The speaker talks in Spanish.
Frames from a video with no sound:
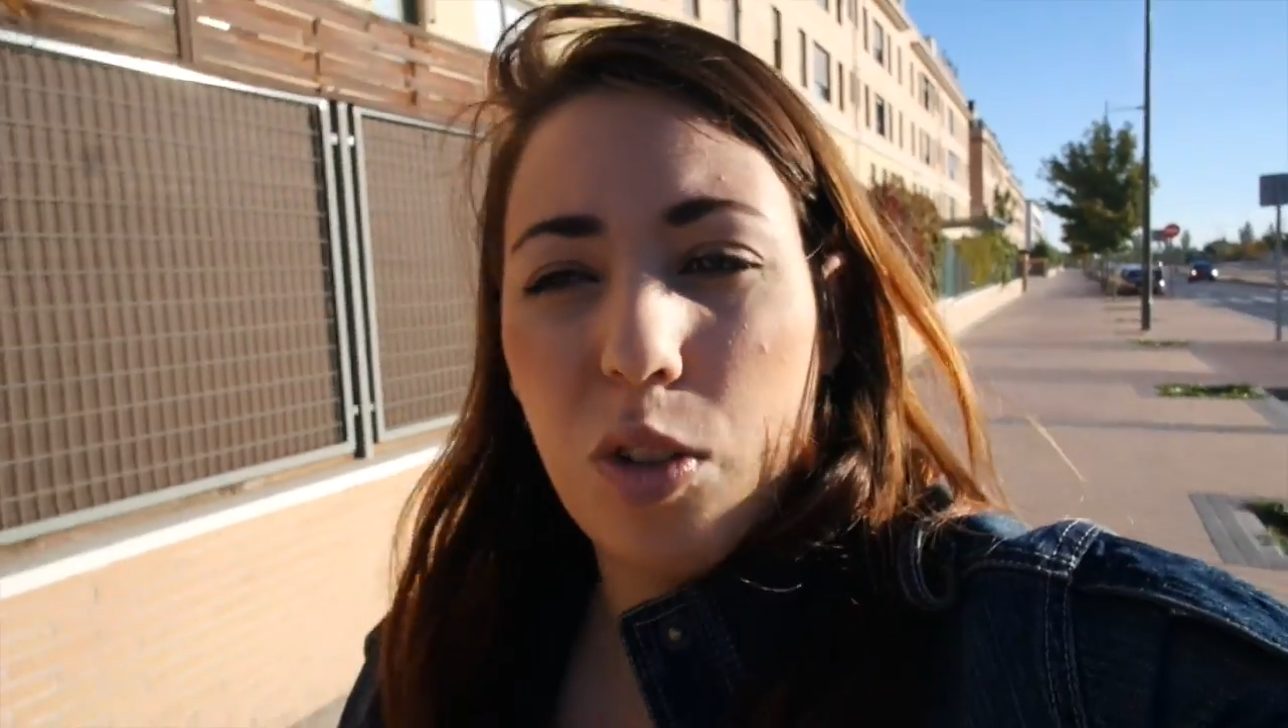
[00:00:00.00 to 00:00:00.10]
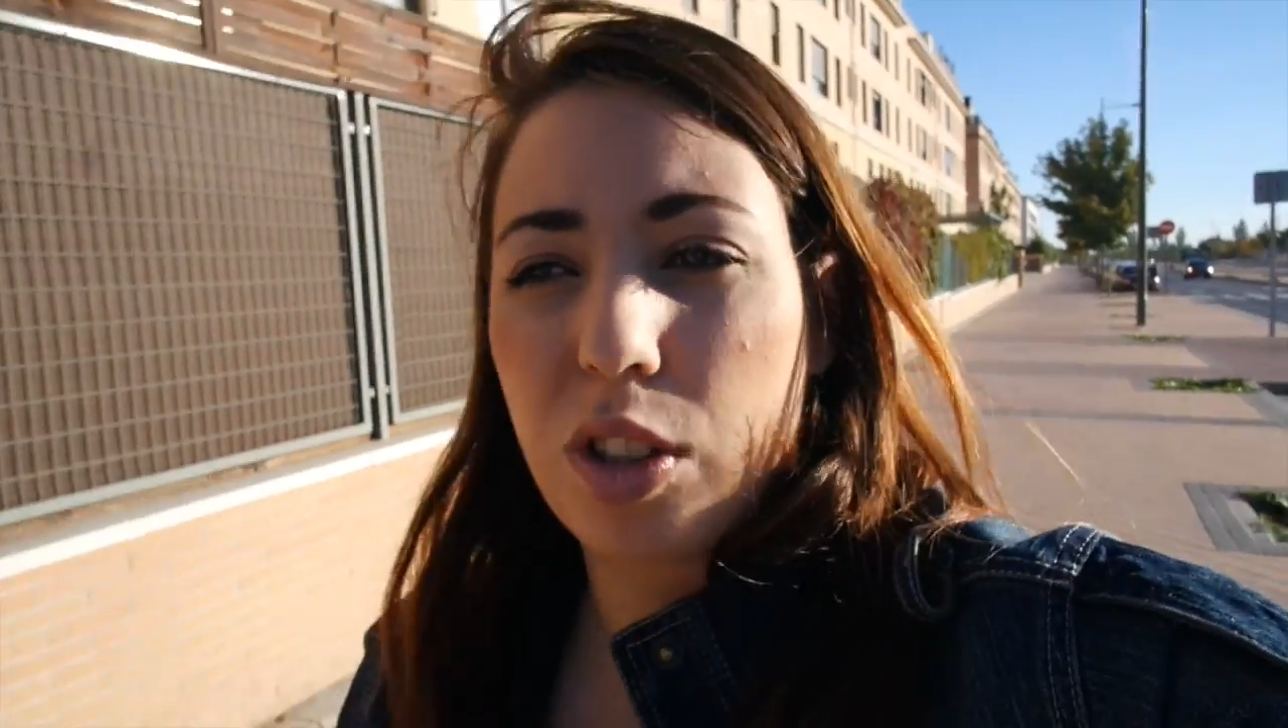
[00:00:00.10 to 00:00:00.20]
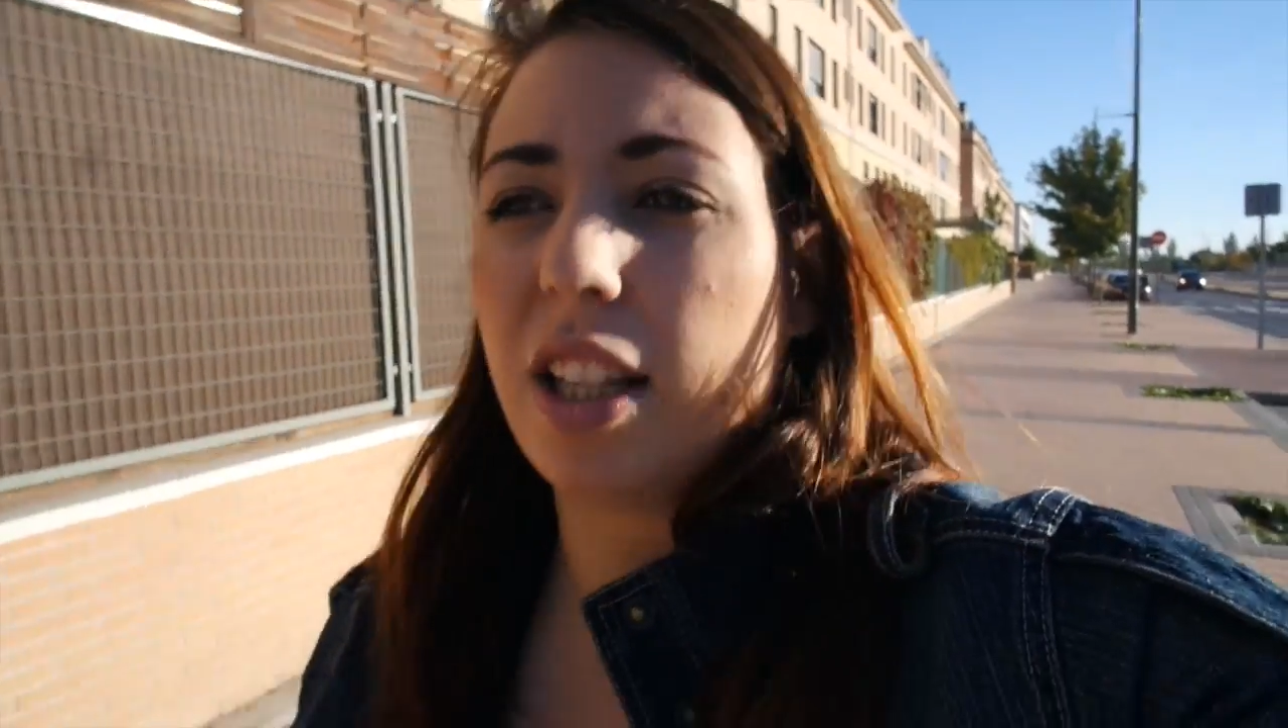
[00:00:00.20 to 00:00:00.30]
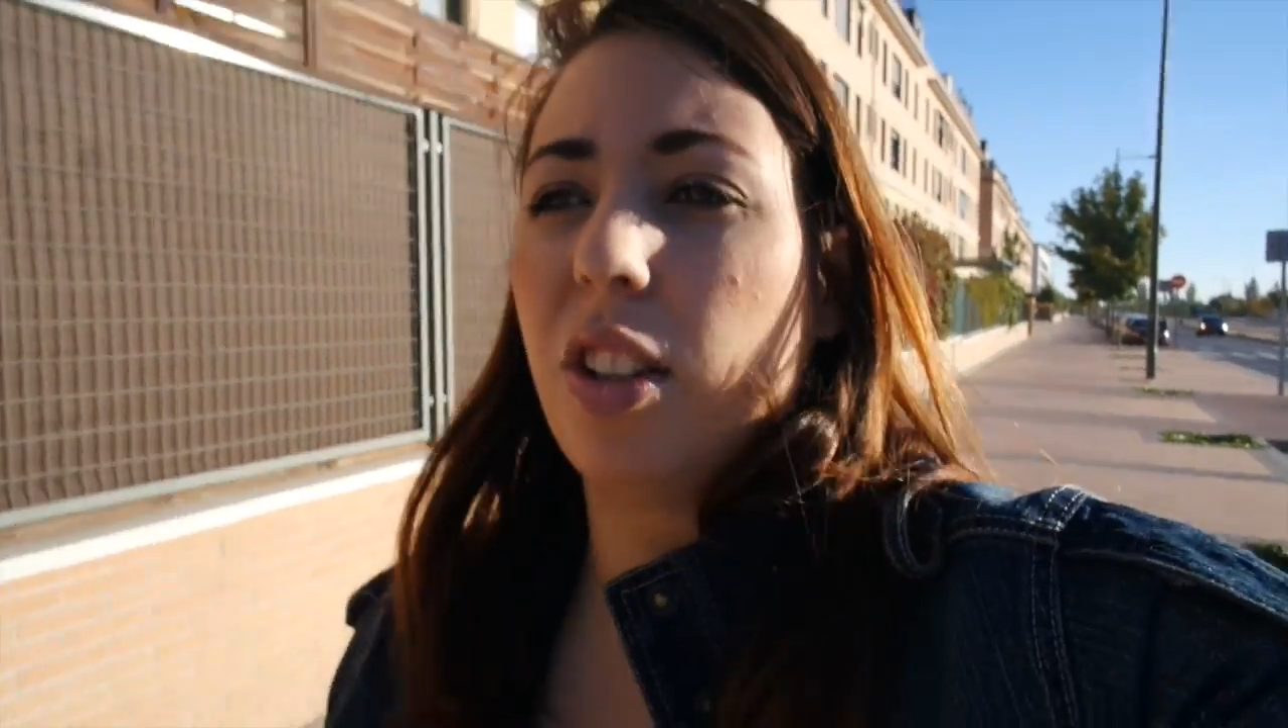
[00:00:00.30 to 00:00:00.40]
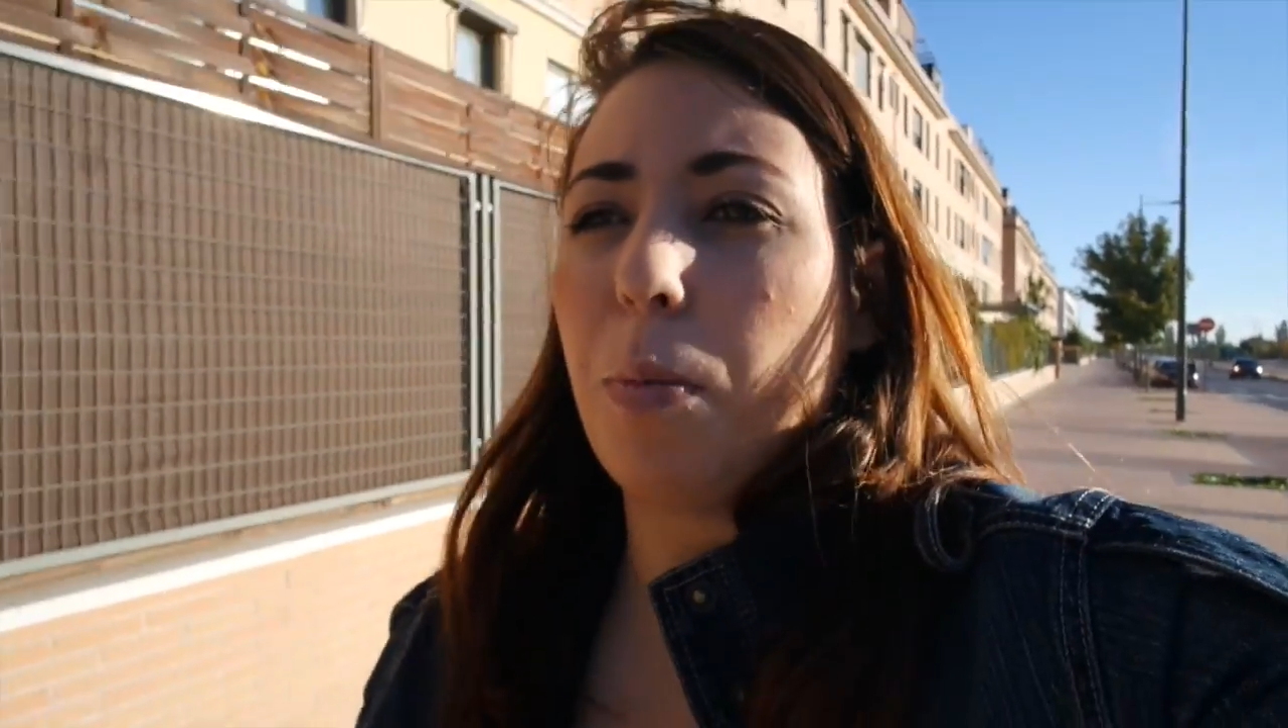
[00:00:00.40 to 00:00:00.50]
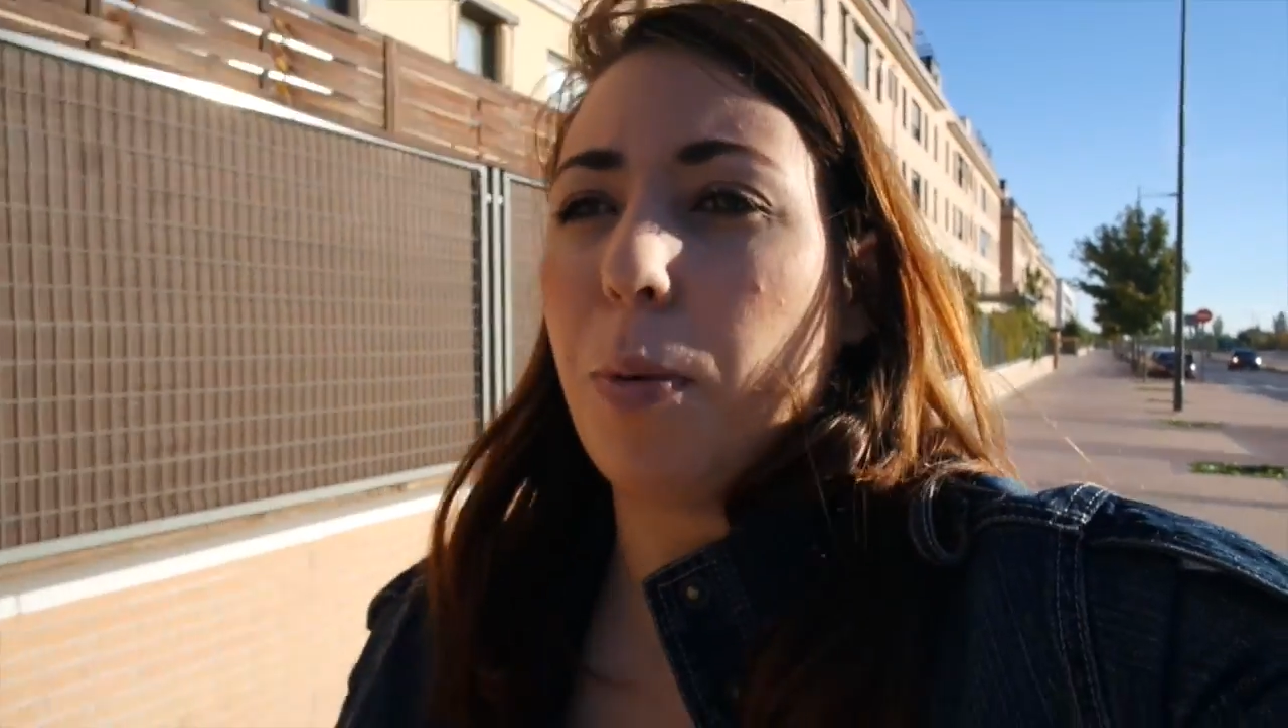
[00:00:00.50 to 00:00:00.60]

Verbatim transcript: luchando